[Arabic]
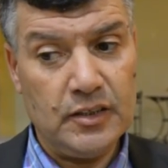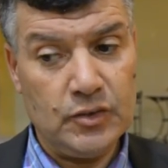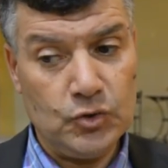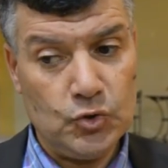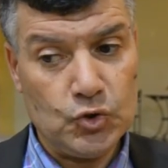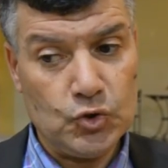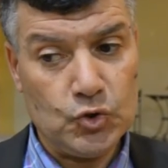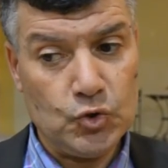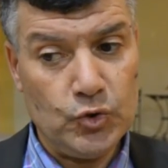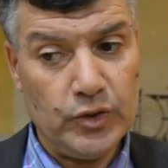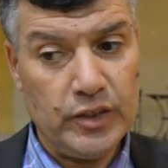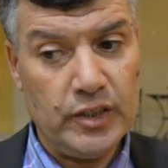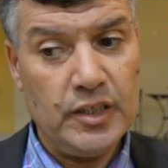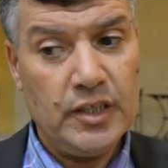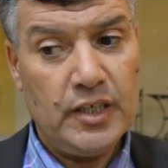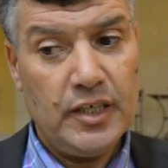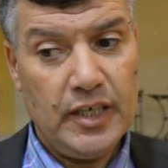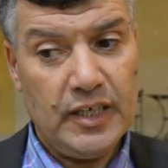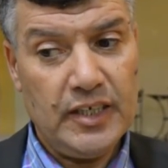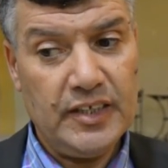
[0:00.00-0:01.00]
الدستوري
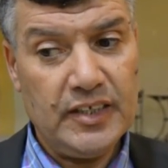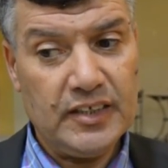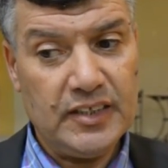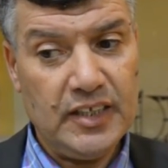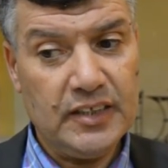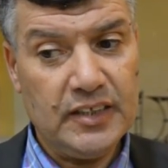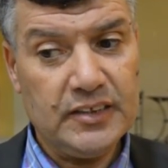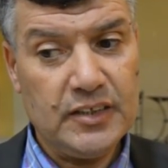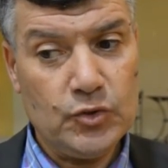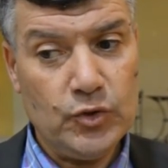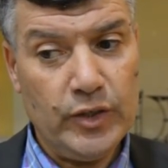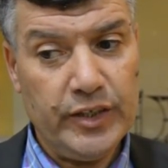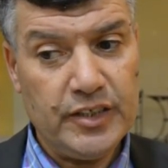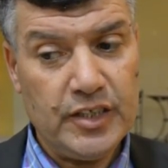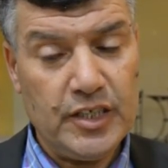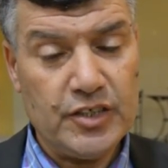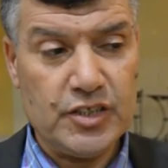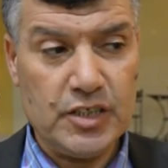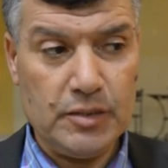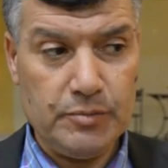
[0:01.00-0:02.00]
الذي يتحدث عن
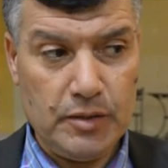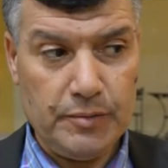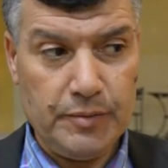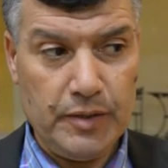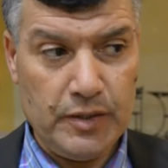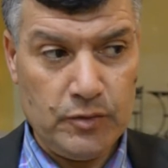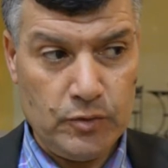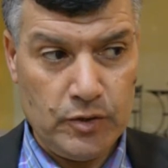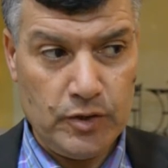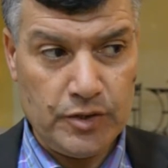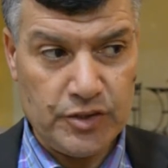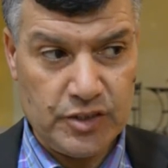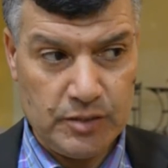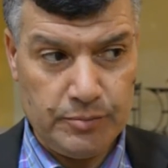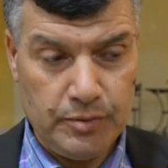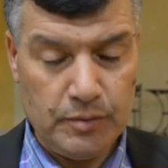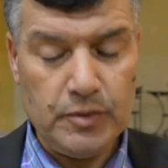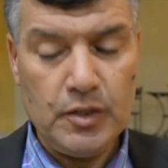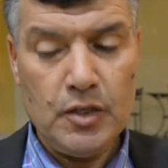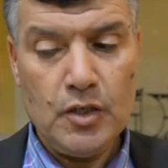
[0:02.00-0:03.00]
الشباب
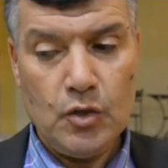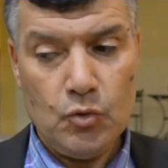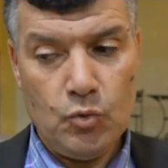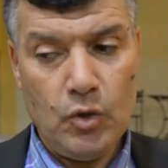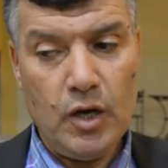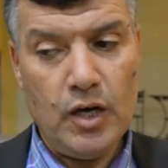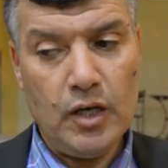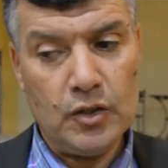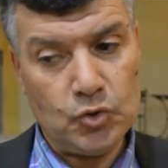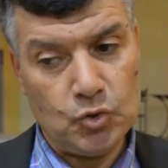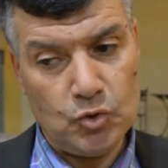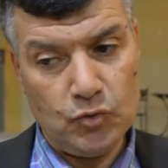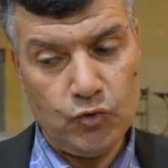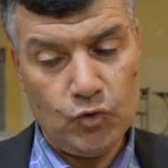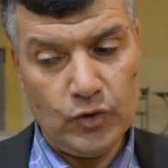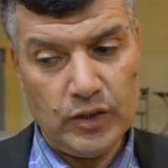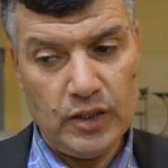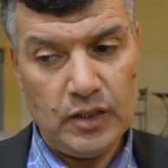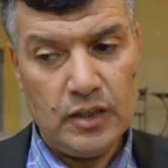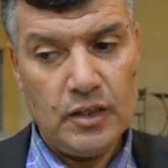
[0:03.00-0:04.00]
الشباب
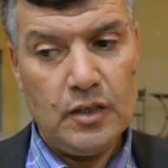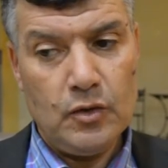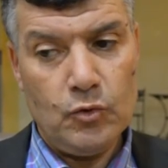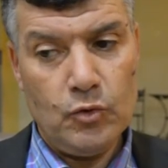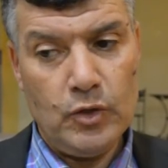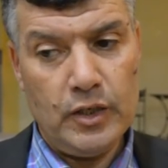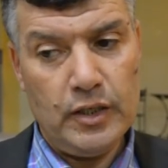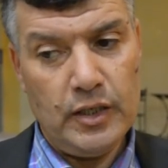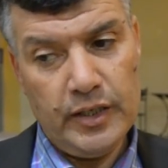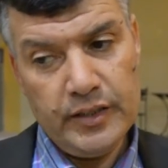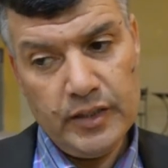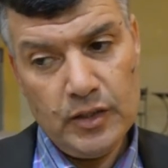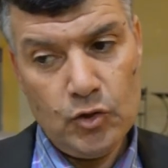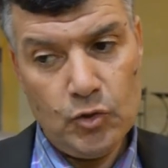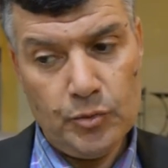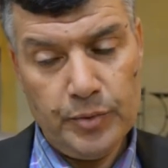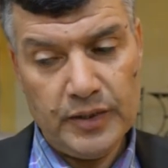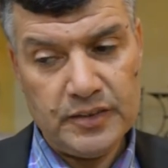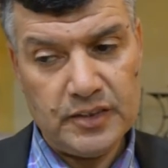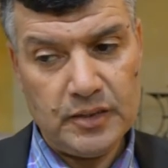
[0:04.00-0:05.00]
والطفولة
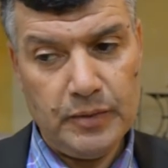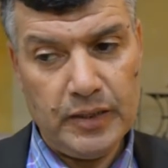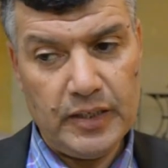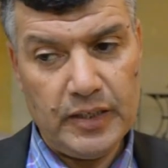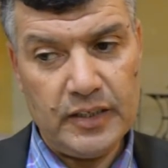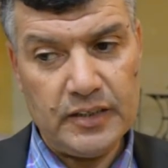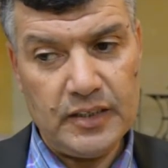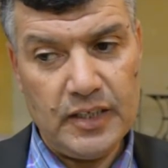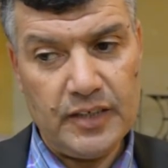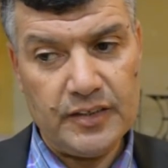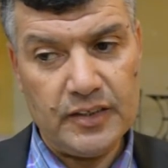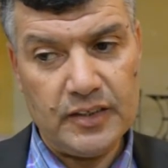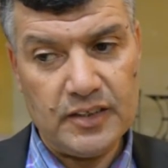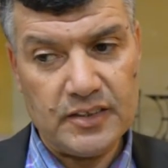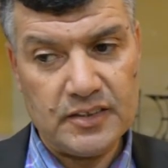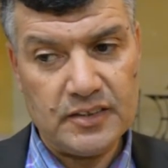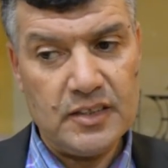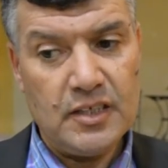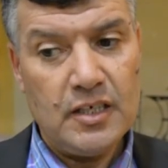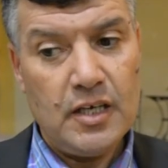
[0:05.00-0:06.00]
ولأنه باعتبار أن هذا
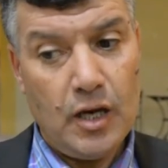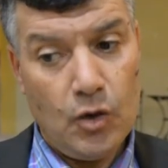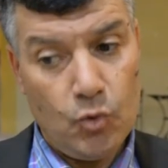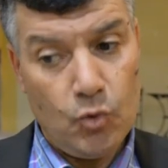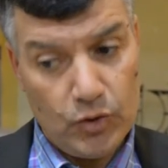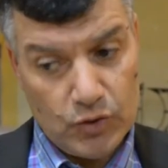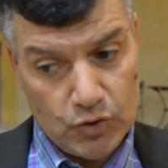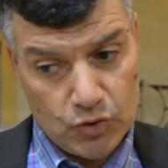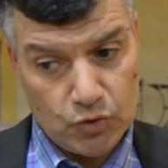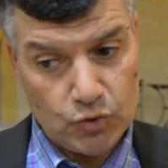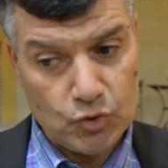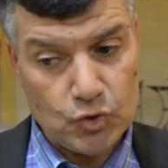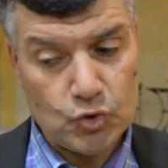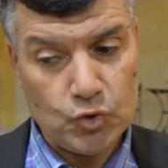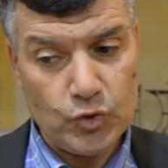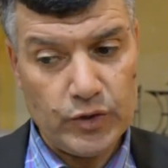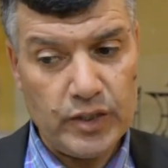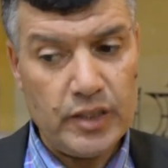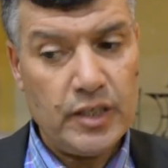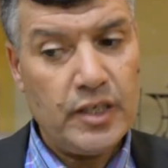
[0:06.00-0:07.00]
النص هو نص
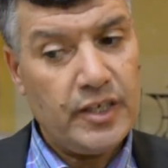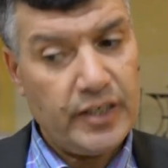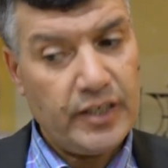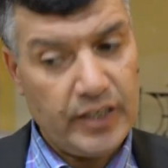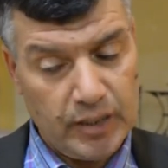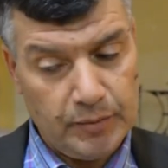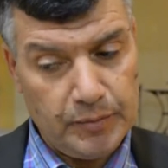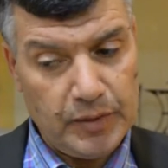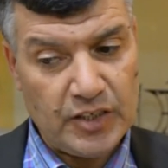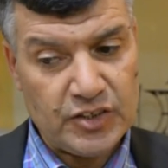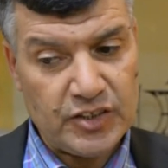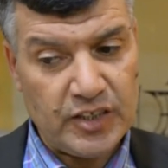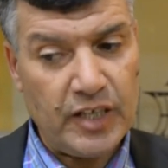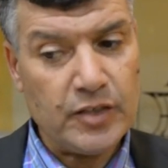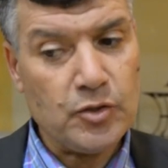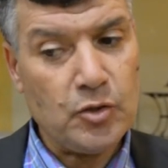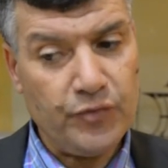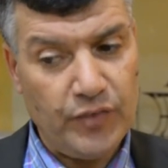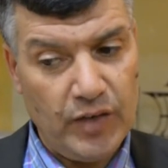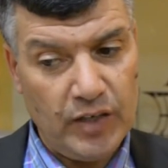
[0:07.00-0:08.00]
دستوري كان من الأجدر أن
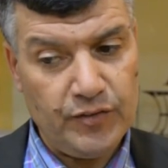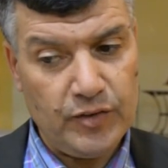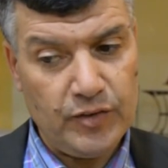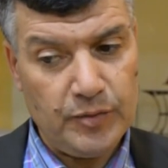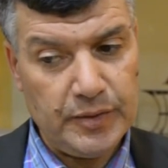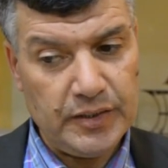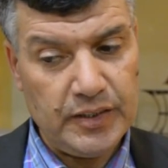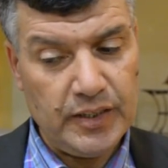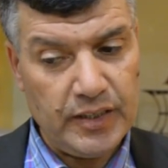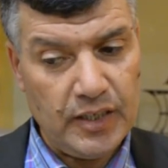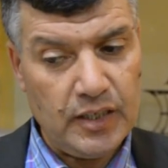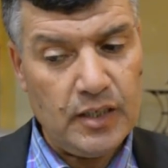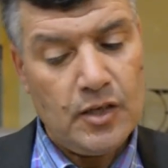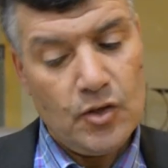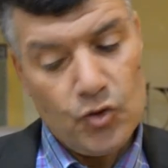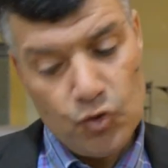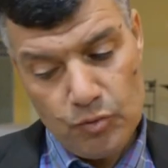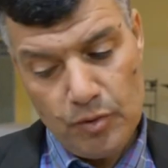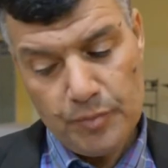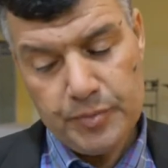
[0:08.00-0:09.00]
يفعل في البداية
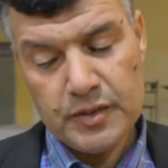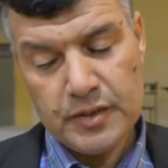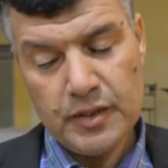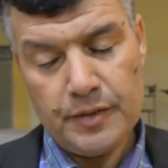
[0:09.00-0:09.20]
ثم